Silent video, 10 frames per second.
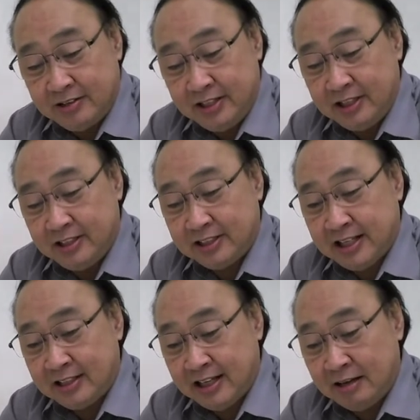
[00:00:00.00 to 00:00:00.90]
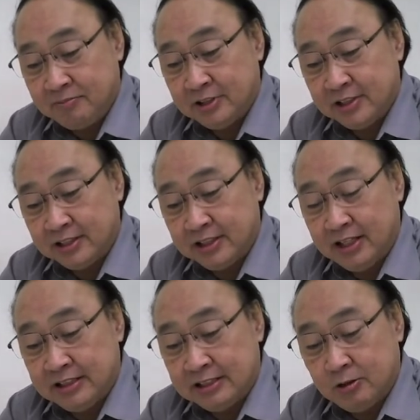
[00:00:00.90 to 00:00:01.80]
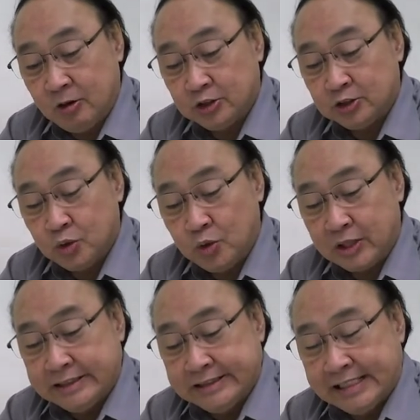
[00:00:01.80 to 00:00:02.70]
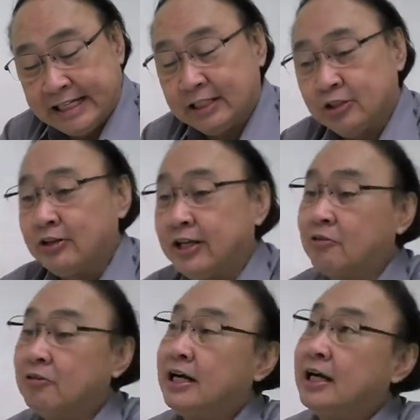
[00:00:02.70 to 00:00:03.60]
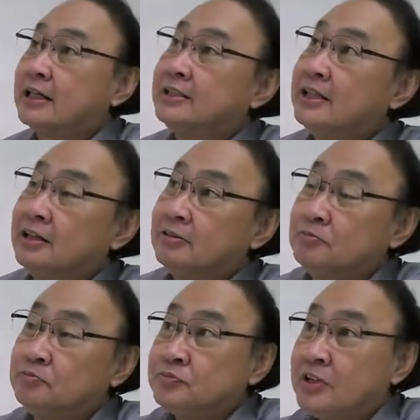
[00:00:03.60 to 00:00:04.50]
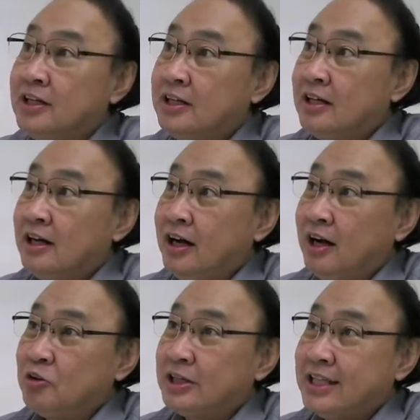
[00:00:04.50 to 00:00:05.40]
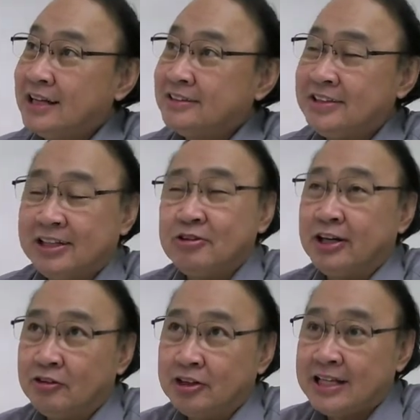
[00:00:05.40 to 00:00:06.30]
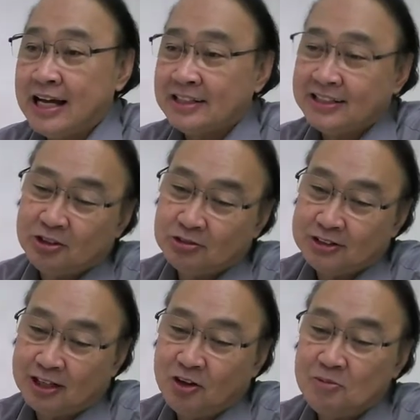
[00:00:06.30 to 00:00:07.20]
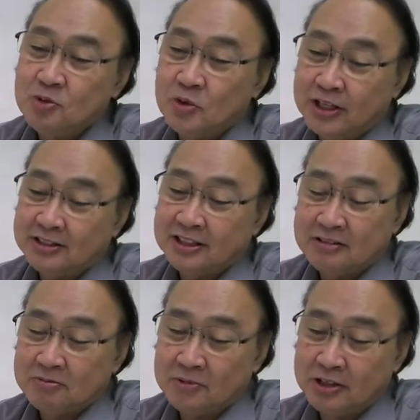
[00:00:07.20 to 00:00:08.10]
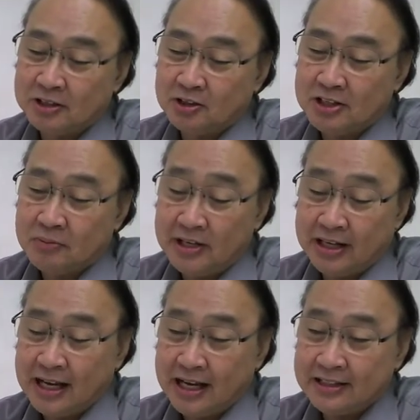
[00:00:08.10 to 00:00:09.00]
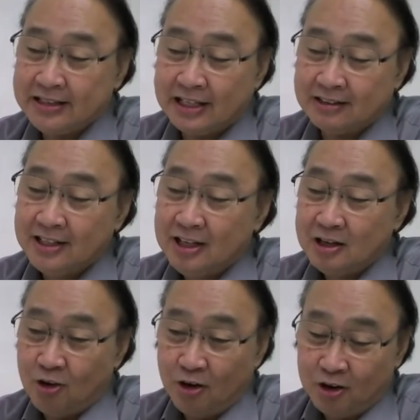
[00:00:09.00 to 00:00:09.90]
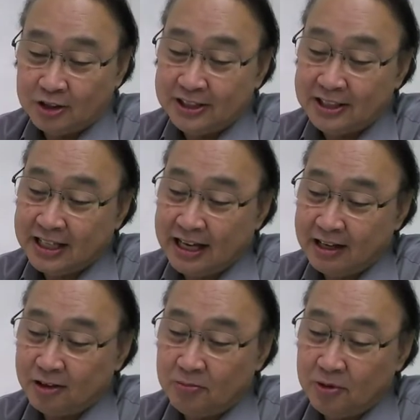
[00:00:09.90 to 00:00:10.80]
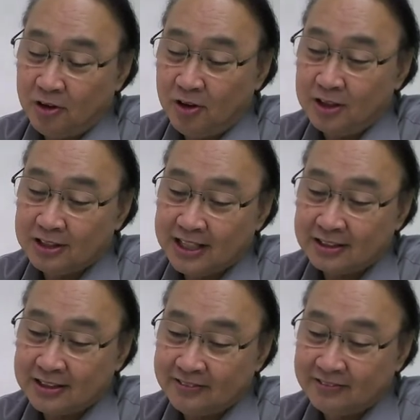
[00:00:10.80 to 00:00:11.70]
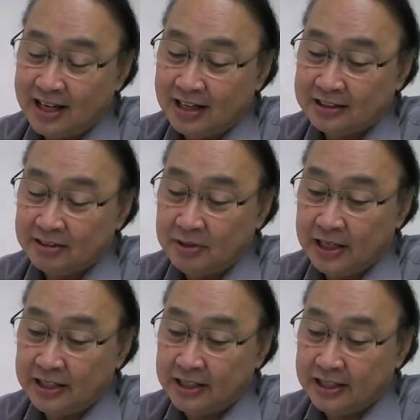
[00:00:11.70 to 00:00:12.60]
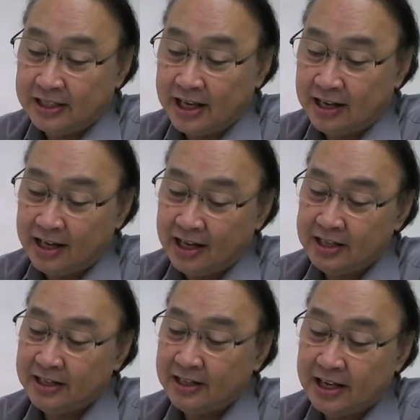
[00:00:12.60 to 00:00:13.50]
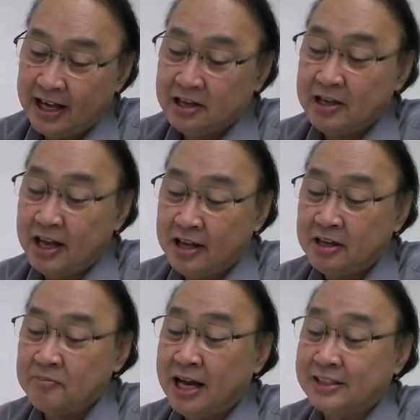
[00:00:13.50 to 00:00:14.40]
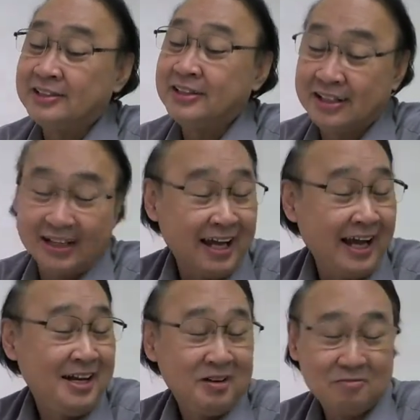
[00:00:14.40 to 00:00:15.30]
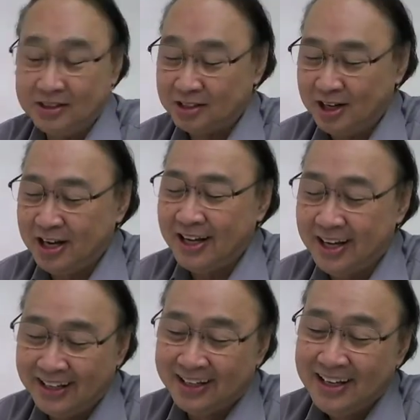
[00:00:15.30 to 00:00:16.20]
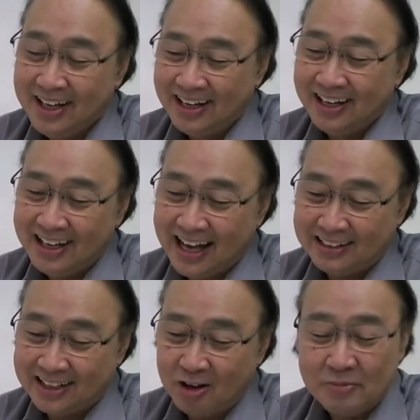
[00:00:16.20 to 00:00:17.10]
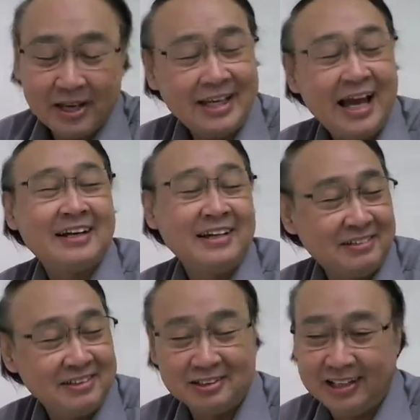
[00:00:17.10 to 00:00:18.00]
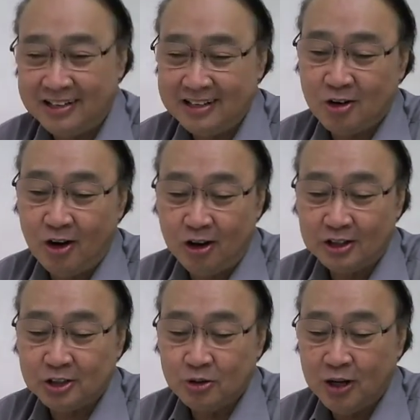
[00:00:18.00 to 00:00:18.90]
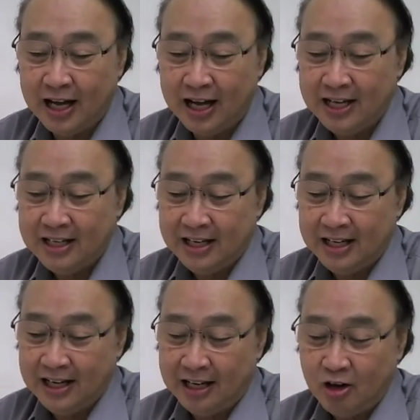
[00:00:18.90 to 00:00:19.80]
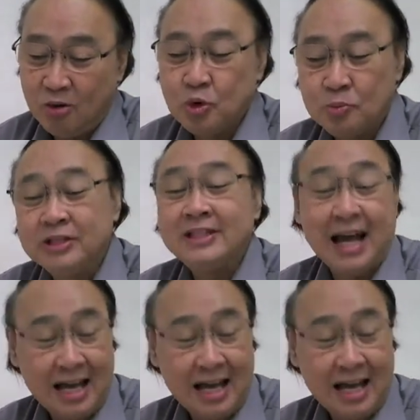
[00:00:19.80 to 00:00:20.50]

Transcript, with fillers: นะครับคราวนี้ในถ้าถามถึงในเรื่องของตัวเขื่อนตัวนี้ว่าเขื่อนห้วยตั้งที่จริงเลยว่าตั้งนี่ถ้าดูจากข้อมูลนะที่จริงผมเองก็ยังไม่เห็นรายละเอียดของที่ทางกบอหรือทางสาางรัฐบาลเองเนี่ยให้ให้ให้ให้มาจริงๆนะมันก็เลยเลยอาจจะคอมเมนต์ยากนิดนึงในเรื่องของตัว